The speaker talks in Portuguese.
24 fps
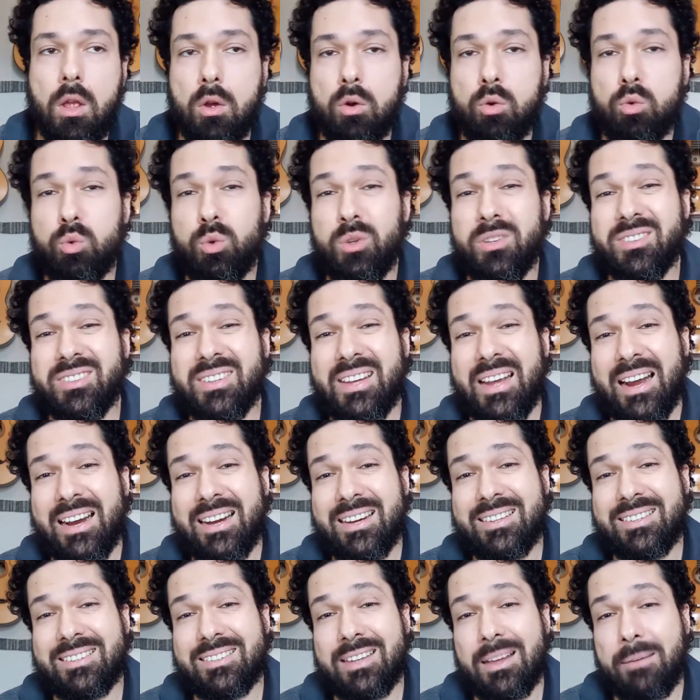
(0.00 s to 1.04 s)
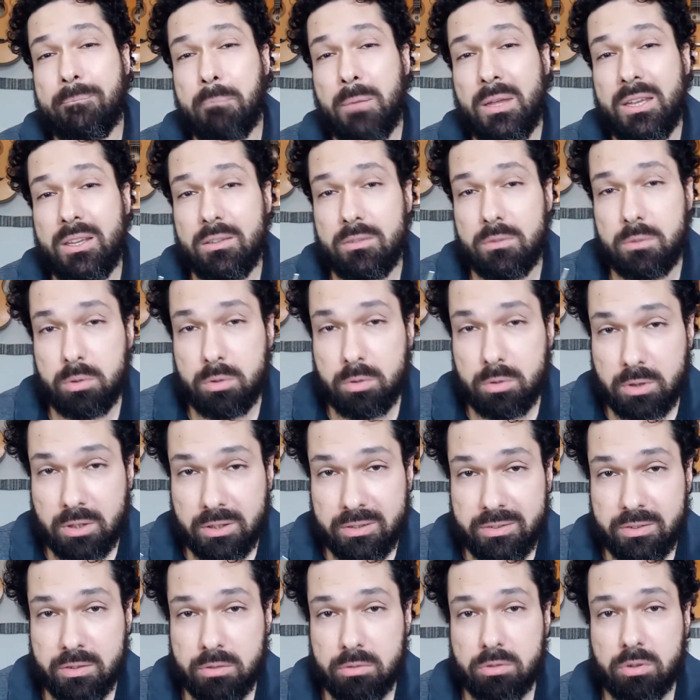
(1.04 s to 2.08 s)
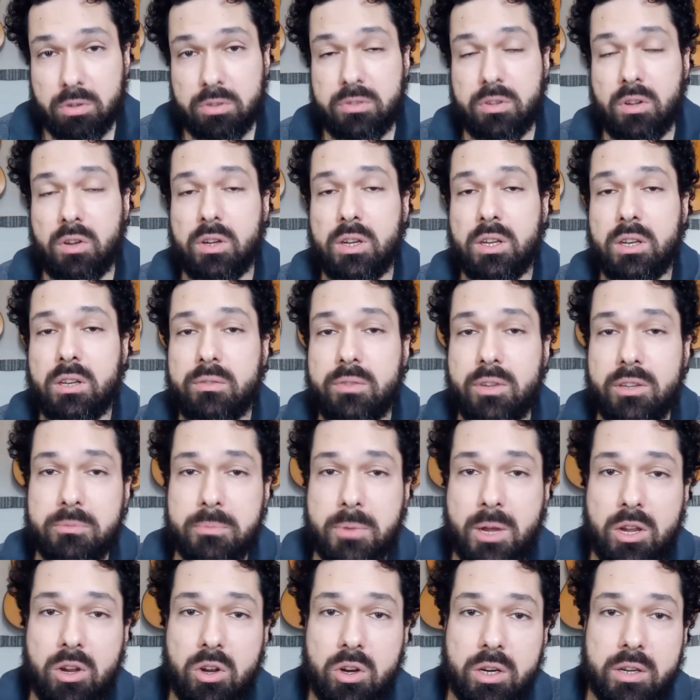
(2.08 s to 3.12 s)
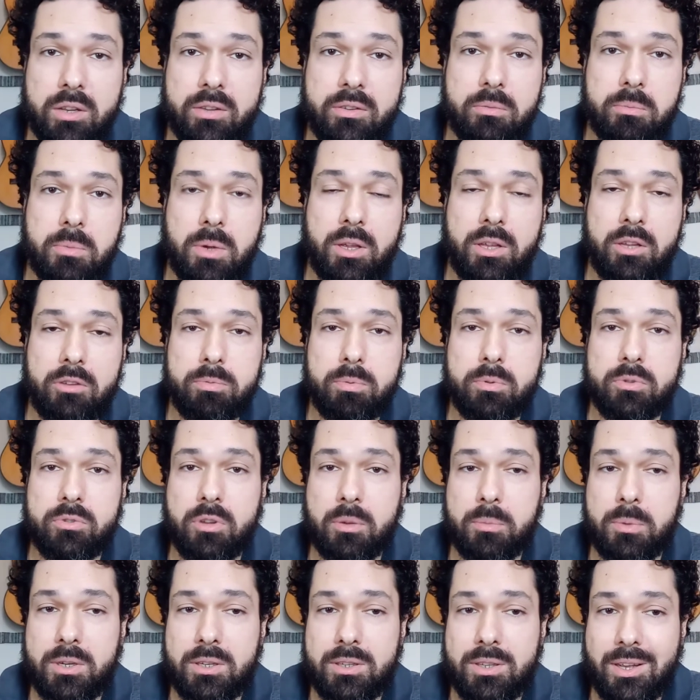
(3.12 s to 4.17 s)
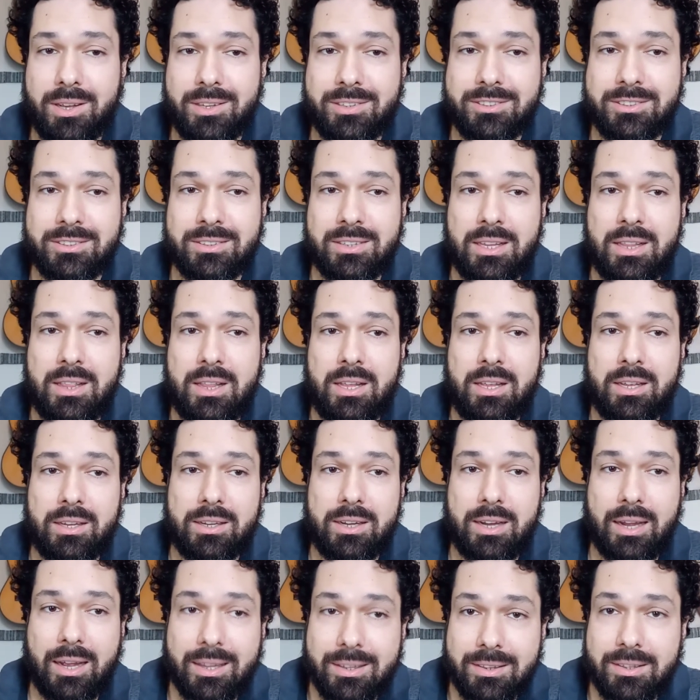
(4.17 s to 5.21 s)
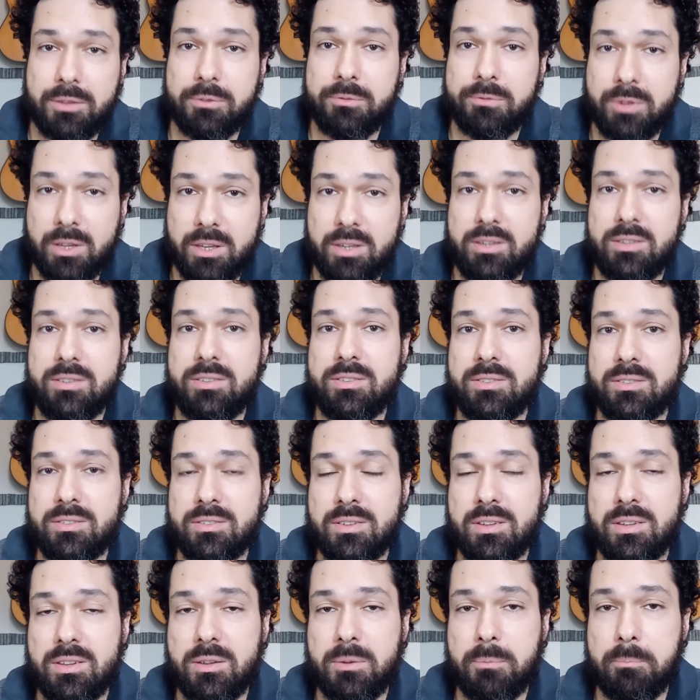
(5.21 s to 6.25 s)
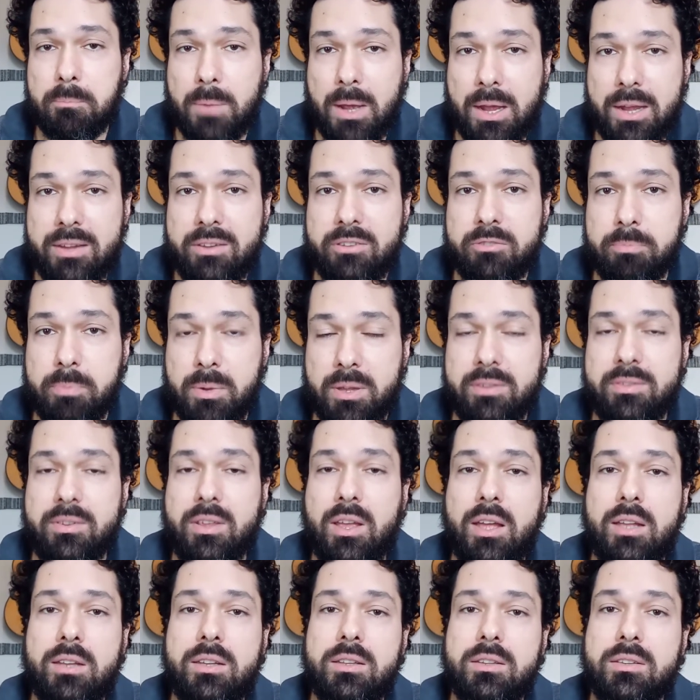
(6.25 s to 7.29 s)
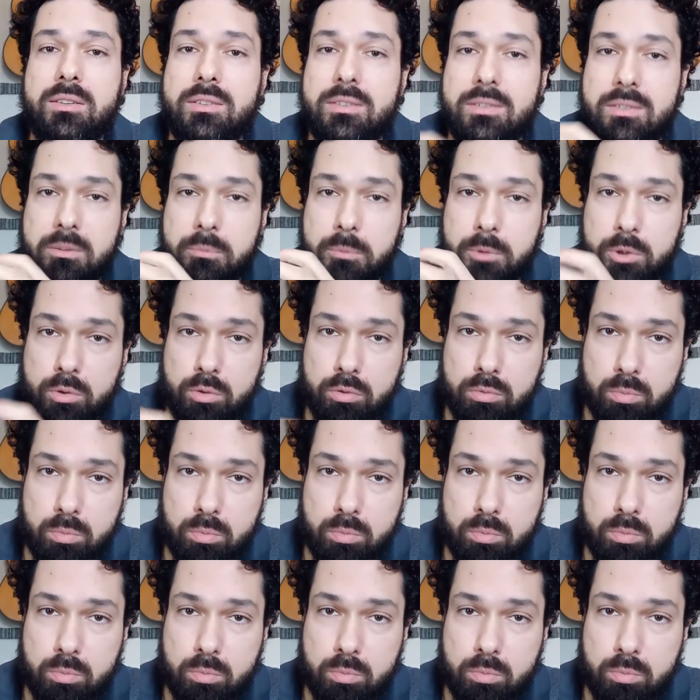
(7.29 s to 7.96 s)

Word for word: um esgarçamento do tecido social cada vez maior, quer dizer, uma responsabilidade cada vez eh, mais pesada em cima dos